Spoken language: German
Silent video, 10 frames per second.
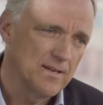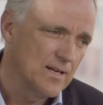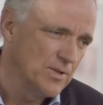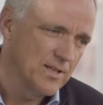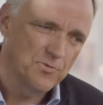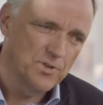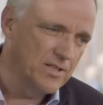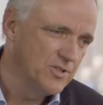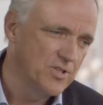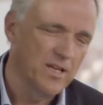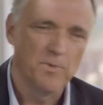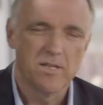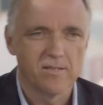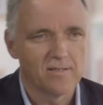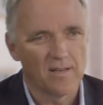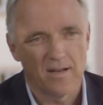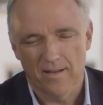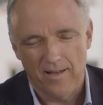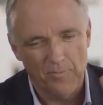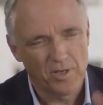Da kann man natürlich klischeemäßig
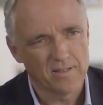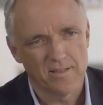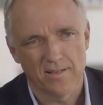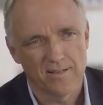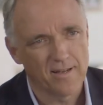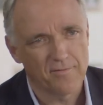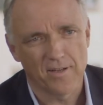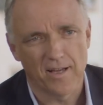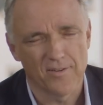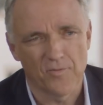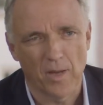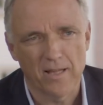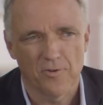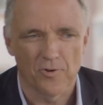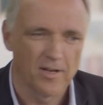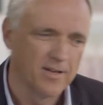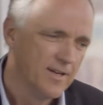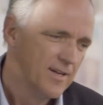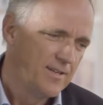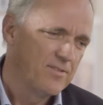sagen, er bringt ihr den Kaffee ans Bett oder
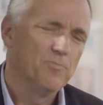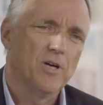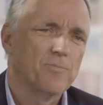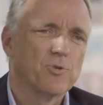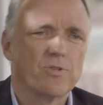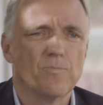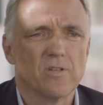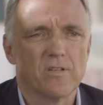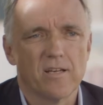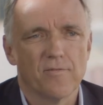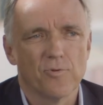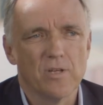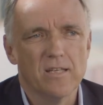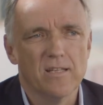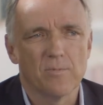sie macht bestimmte Dinge für ihn.